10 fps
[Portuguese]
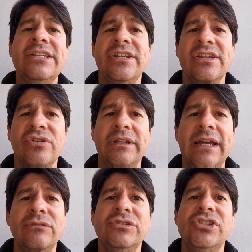
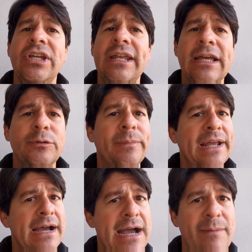redirecionado direto
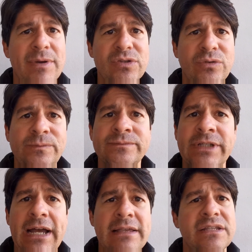para a Amazon,
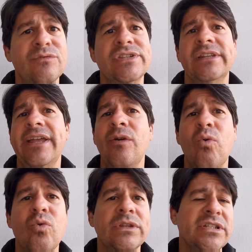tá? Se você tem
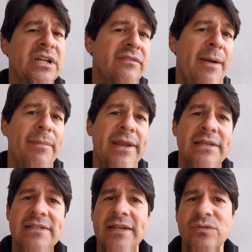conta, já vai
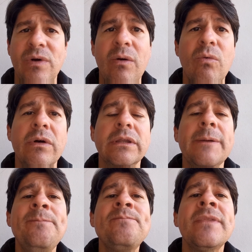aparecer a sua
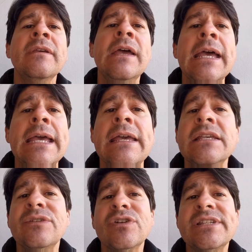conta.
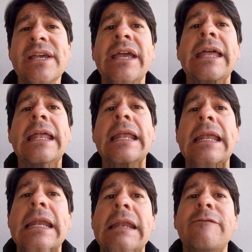E se você
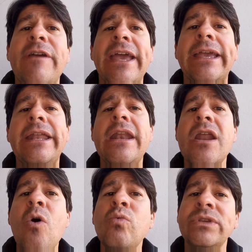ver que
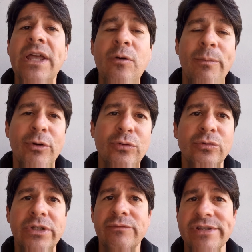não tem o
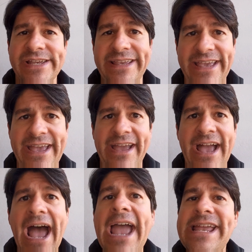produto que você quer
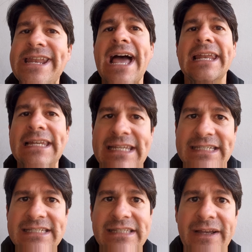aí na
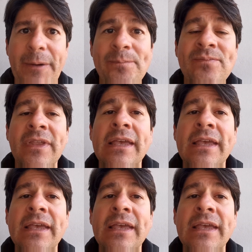lista,